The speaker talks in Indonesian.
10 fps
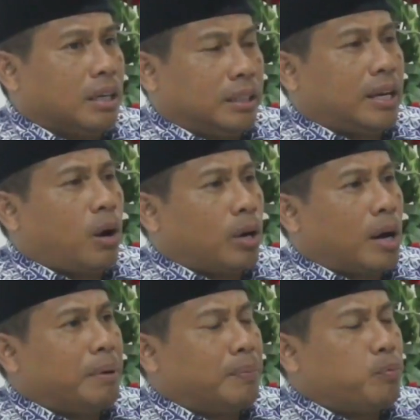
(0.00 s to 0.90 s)
Ketika
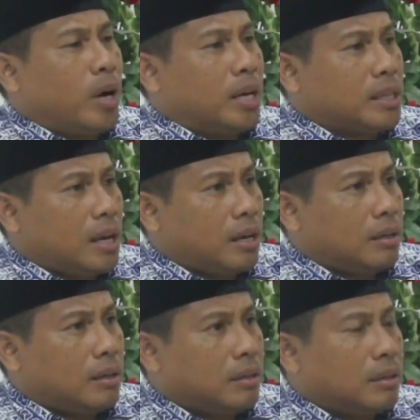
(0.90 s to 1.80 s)
orang
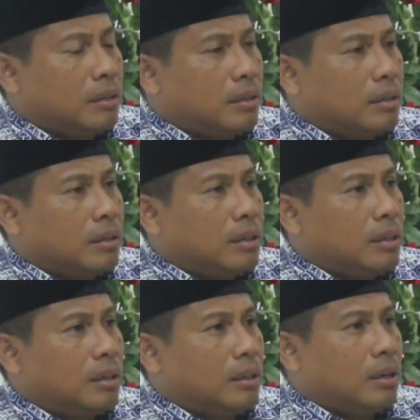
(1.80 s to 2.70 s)
berpuasa,
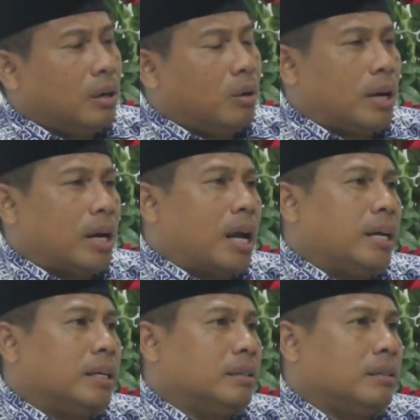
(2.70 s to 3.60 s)
orang
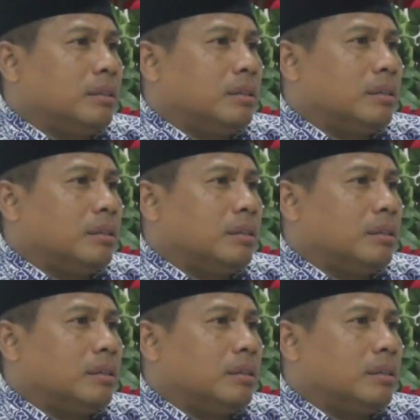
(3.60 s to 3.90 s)
lain